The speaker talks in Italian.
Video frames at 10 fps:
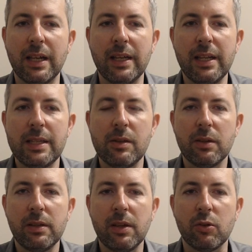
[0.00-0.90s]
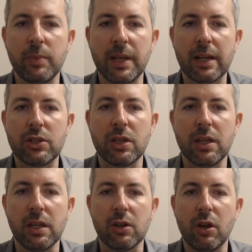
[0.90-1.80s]
dall'inizio di
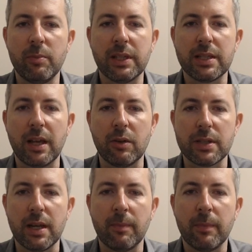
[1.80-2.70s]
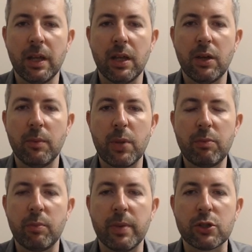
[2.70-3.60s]
rinominarci in Comites Austria
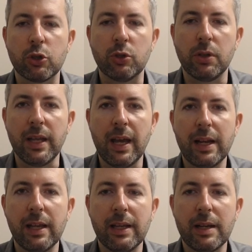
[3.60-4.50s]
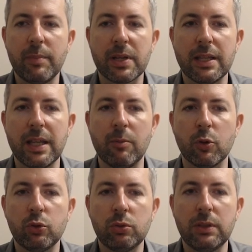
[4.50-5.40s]
proprio per sottolineare che
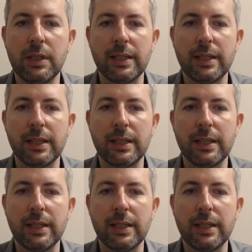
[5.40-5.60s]
rappresentiamo tutti gli